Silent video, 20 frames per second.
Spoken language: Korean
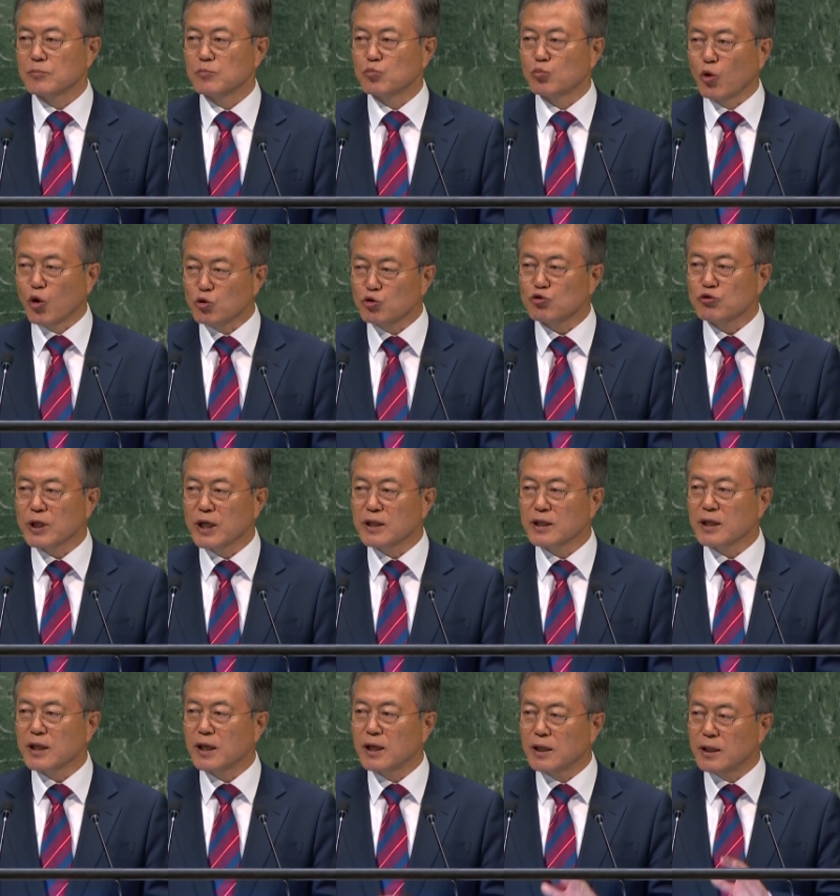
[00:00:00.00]

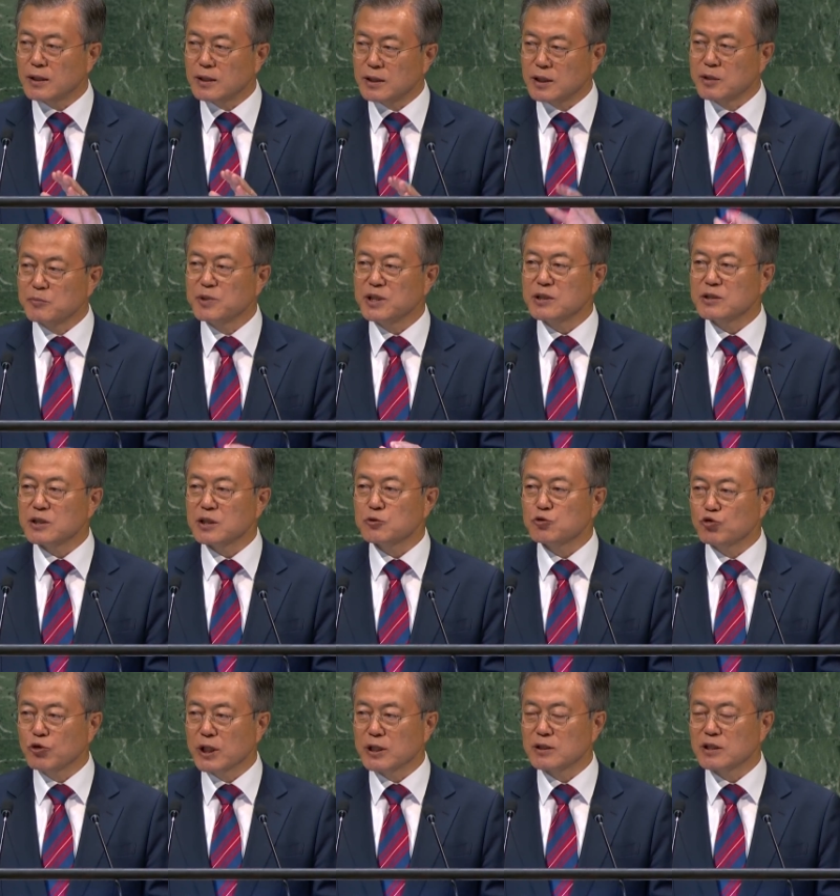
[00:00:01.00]
모두에게 의미 있는
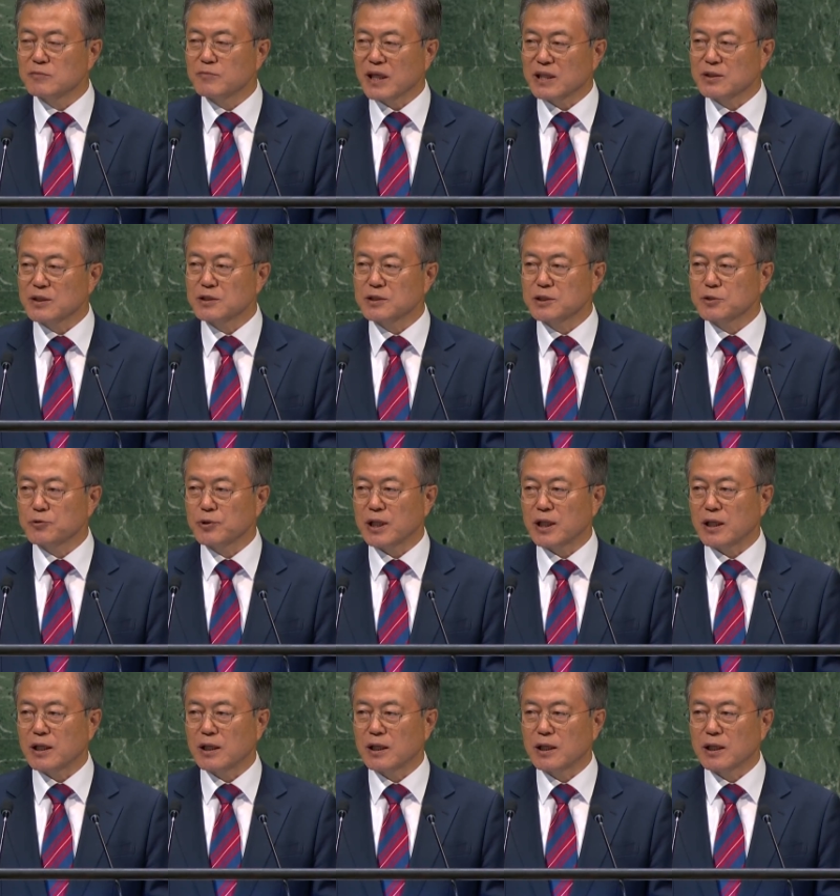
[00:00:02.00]
유엔을 만들기 위해
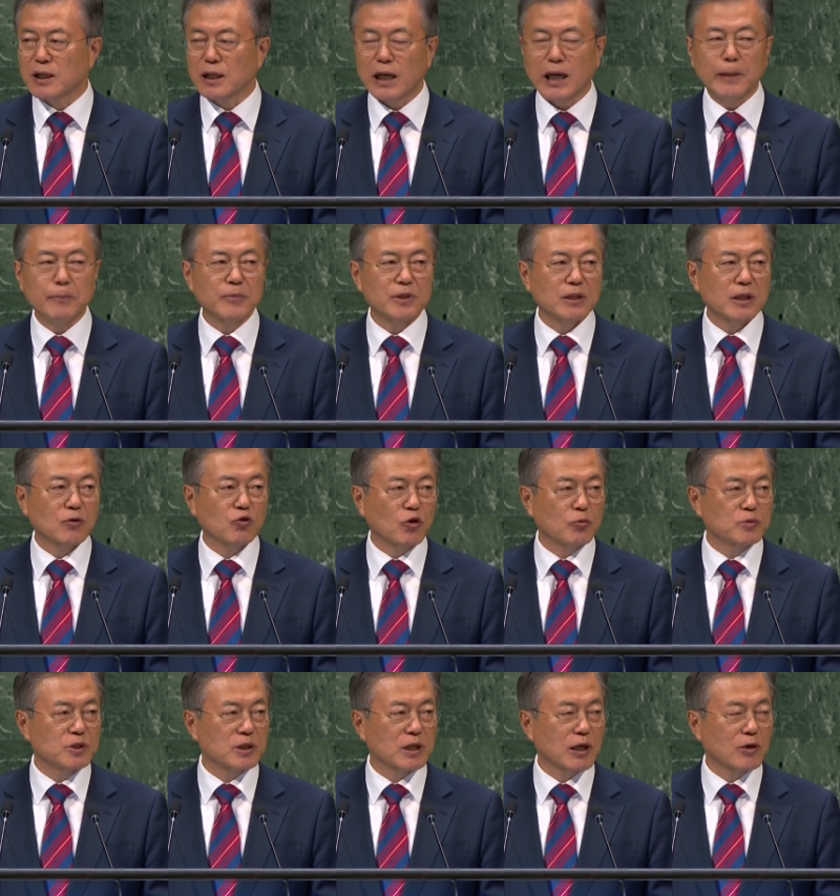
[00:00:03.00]
함께
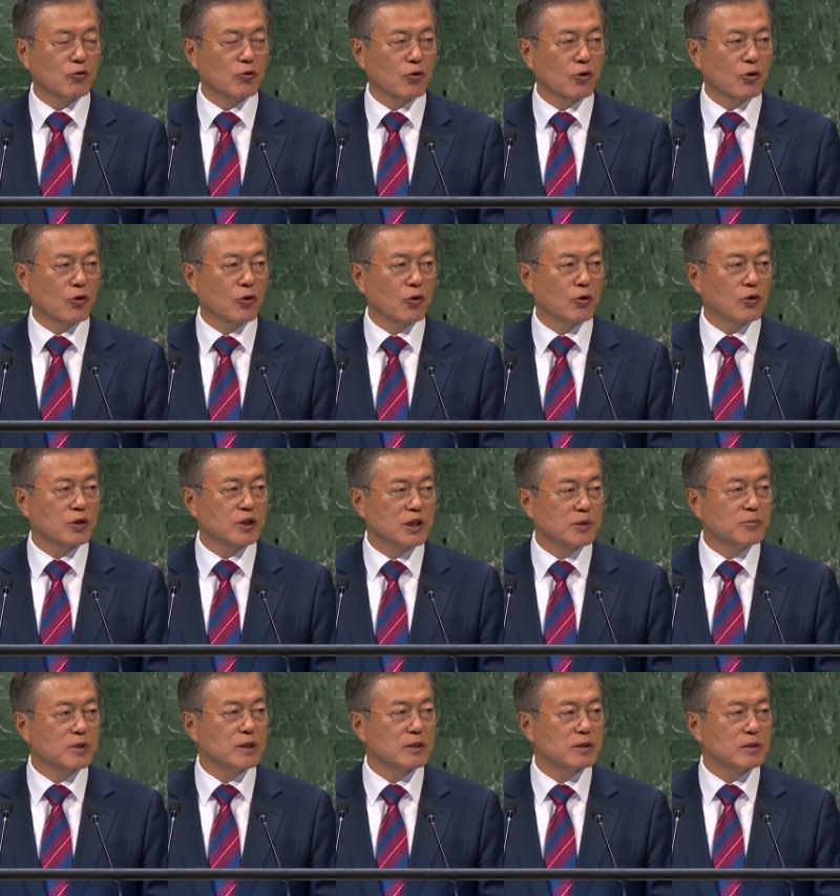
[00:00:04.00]
고민하고
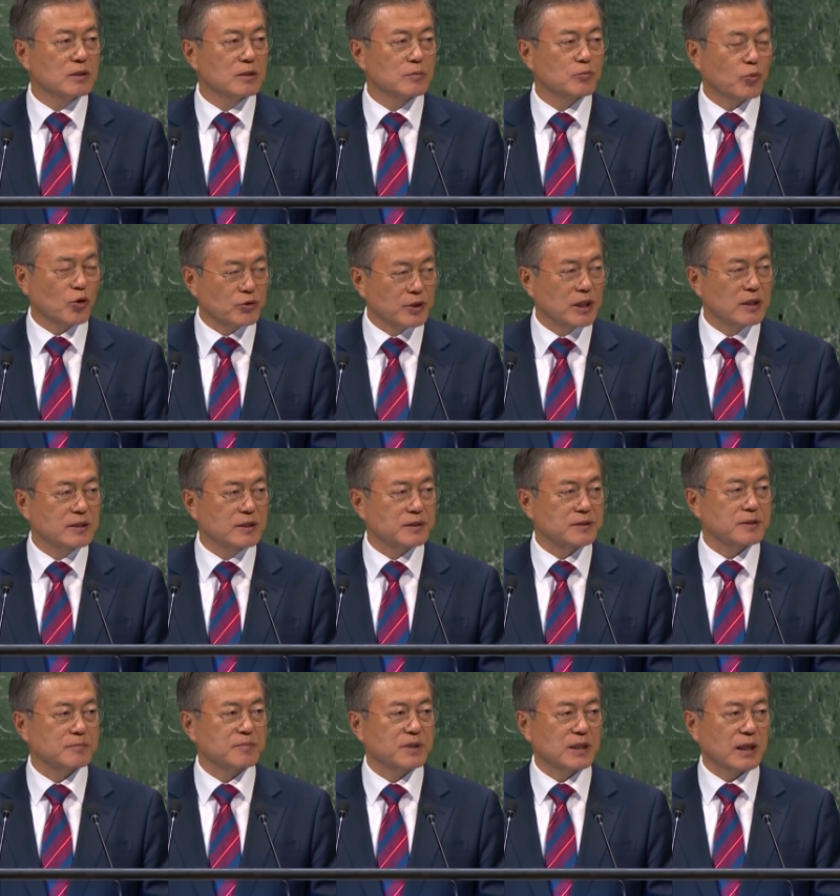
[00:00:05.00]
힘을 보탤
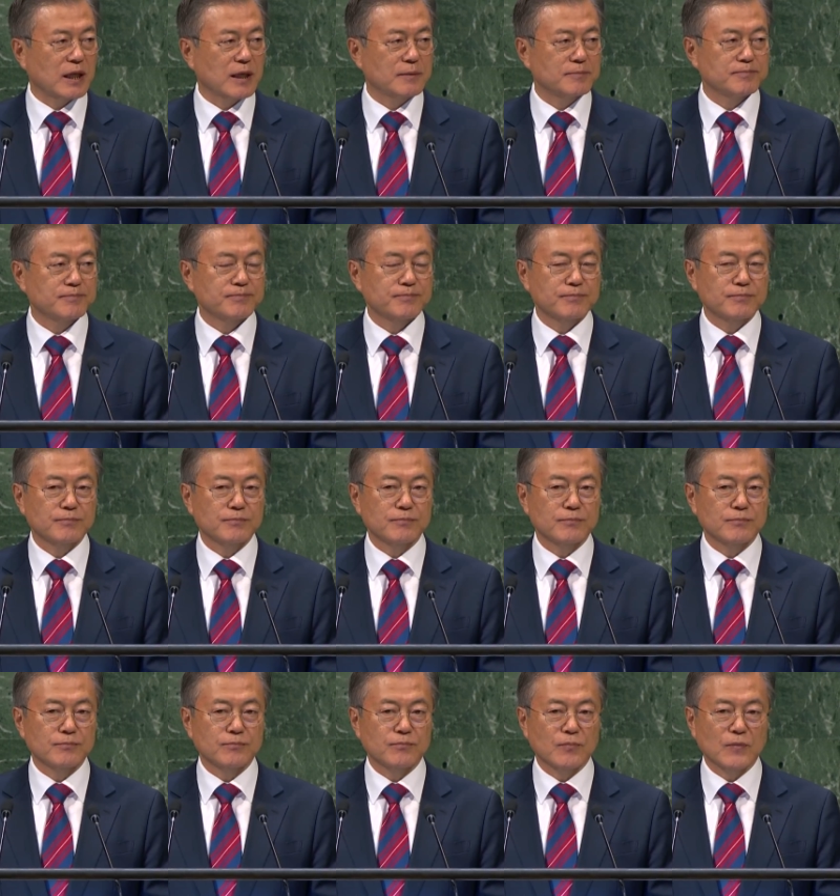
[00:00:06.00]
것입니다.
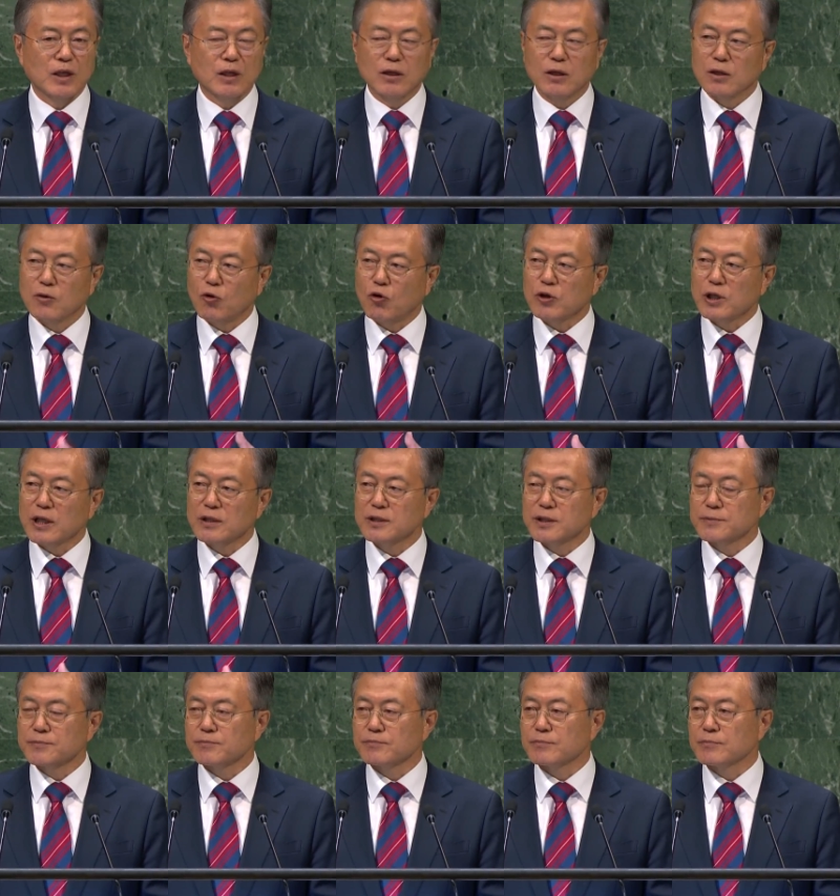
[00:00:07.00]

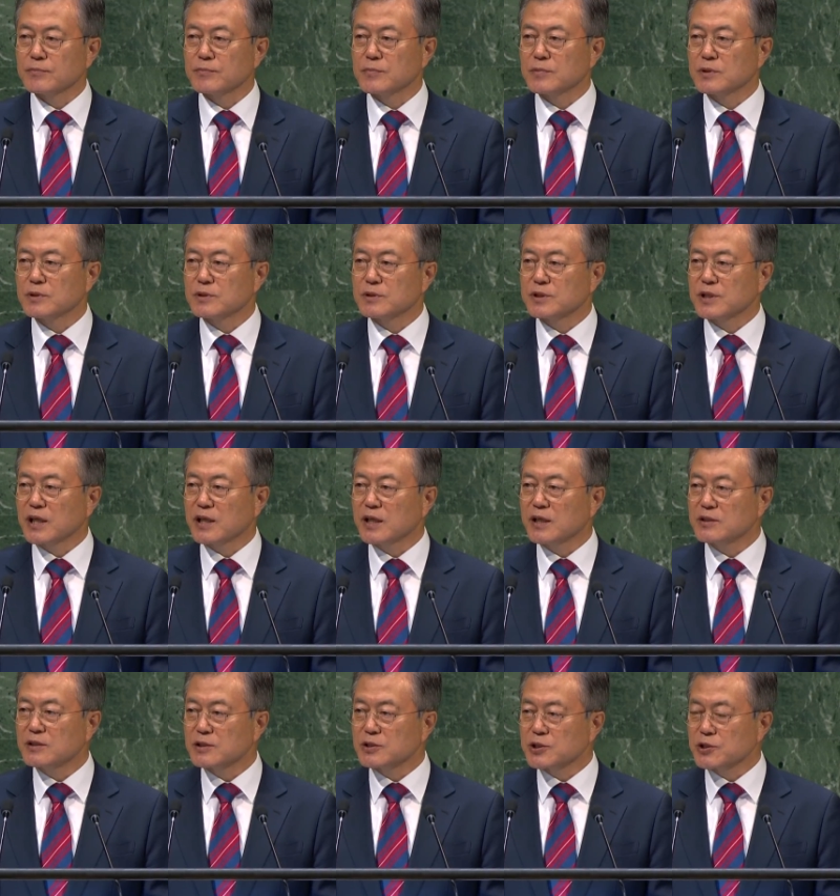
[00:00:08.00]
올해는
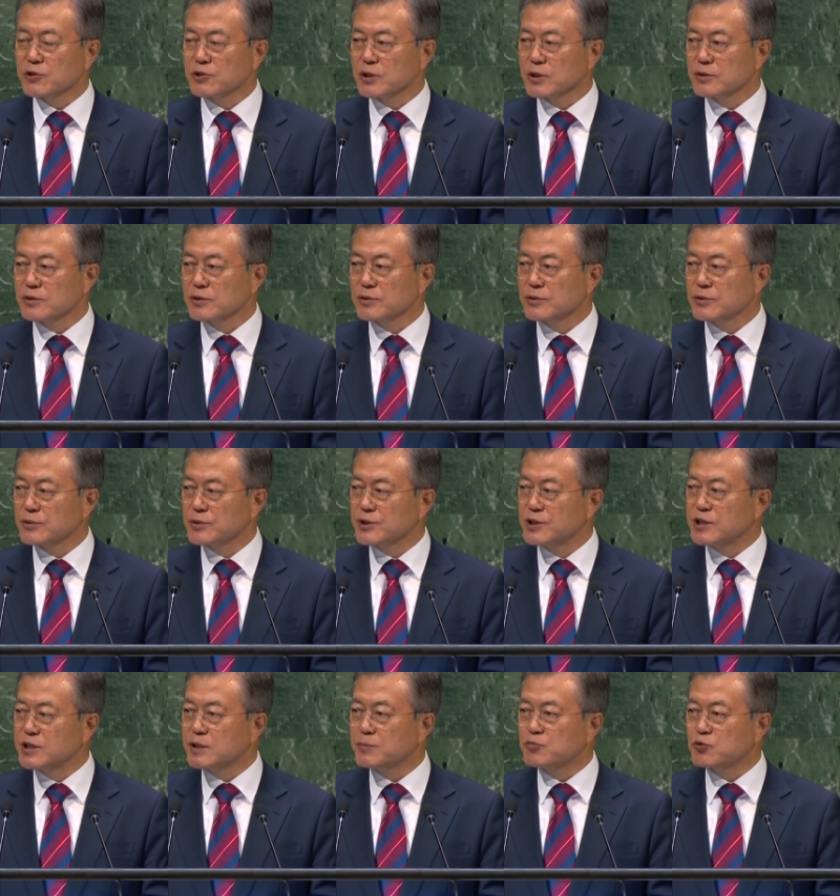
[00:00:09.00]
세계인권선언
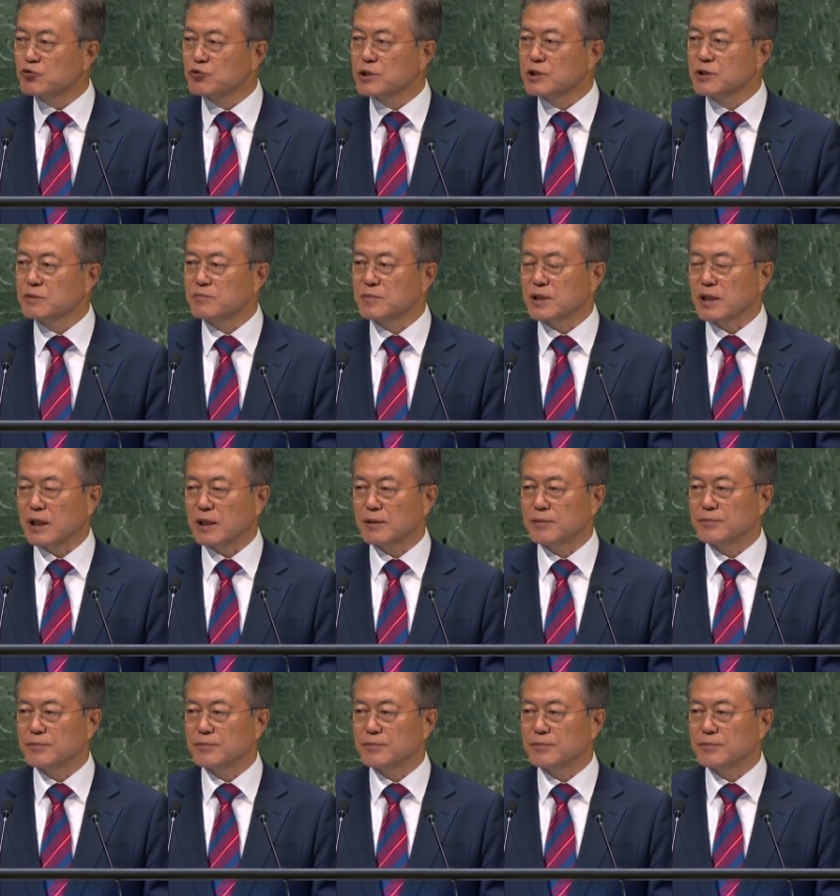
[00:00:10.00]
70주년입니다.